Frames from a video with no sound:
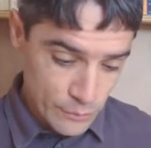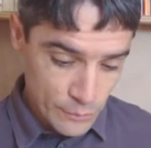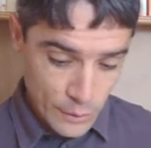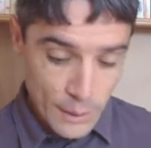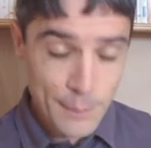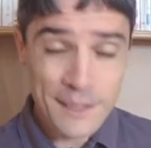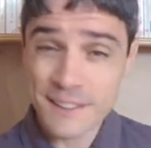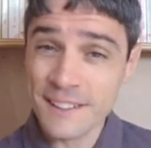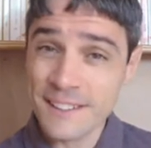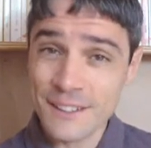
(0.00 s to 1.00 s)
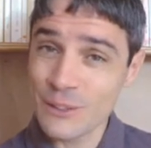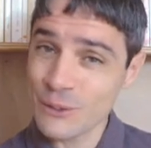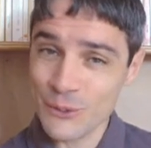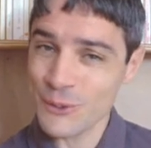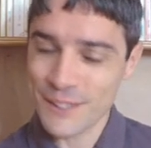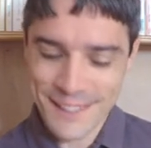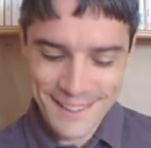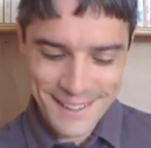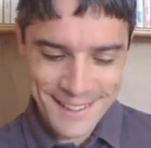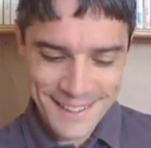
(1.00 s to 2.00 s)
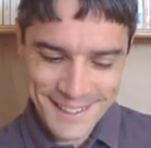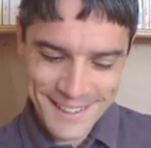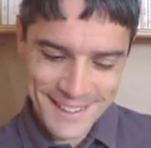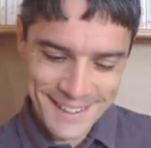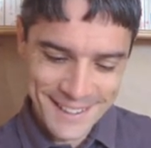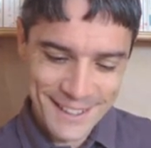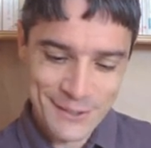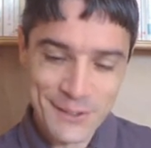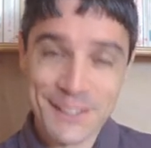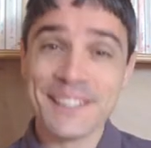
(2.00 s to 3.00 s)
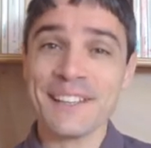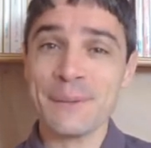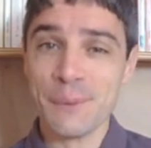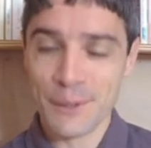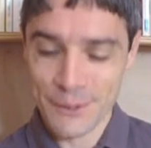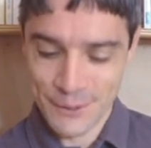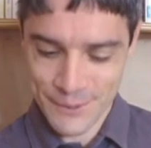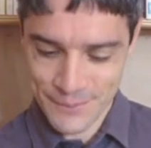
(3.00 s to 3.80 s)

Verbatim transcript: dans la partie dont le titre est Révolte et meurtre.